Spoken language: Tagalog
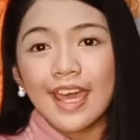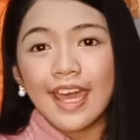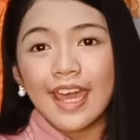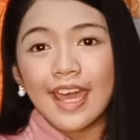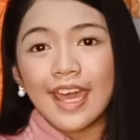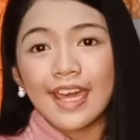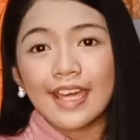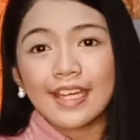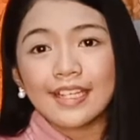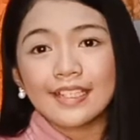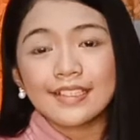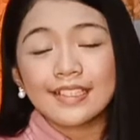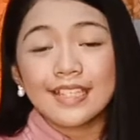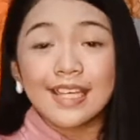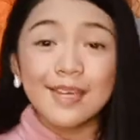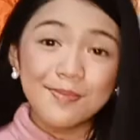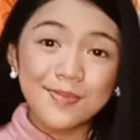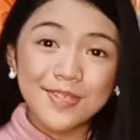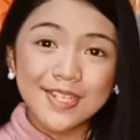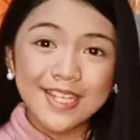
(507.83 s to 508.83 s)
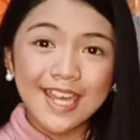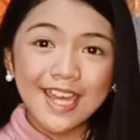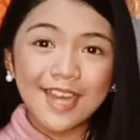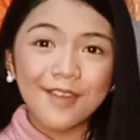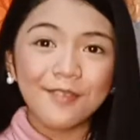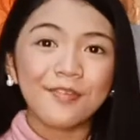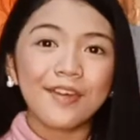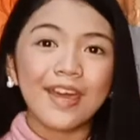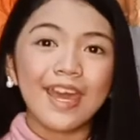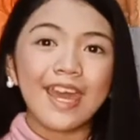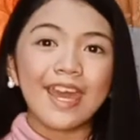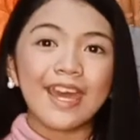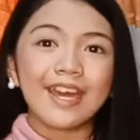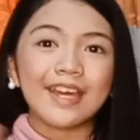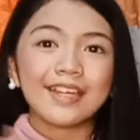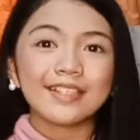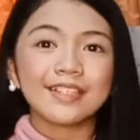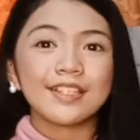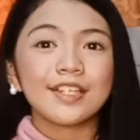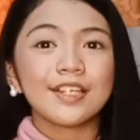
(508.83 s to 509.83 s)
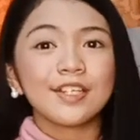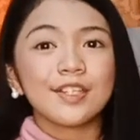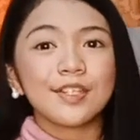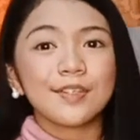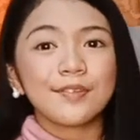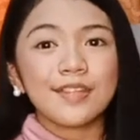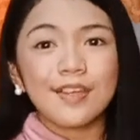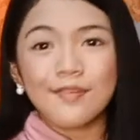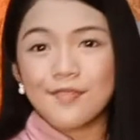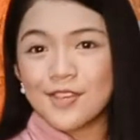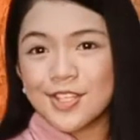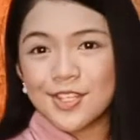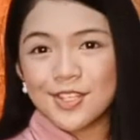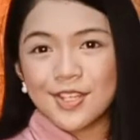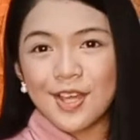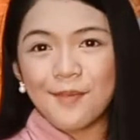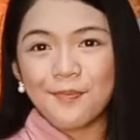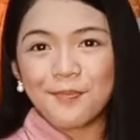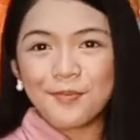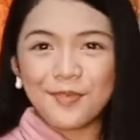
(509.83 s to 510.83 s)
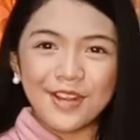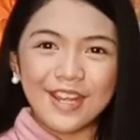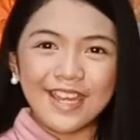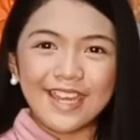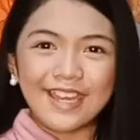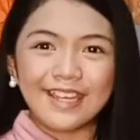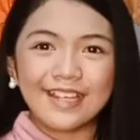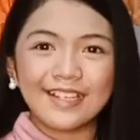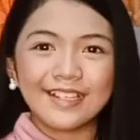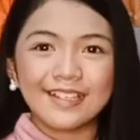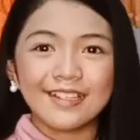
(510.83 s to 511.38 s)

And keep safe and never stop praying.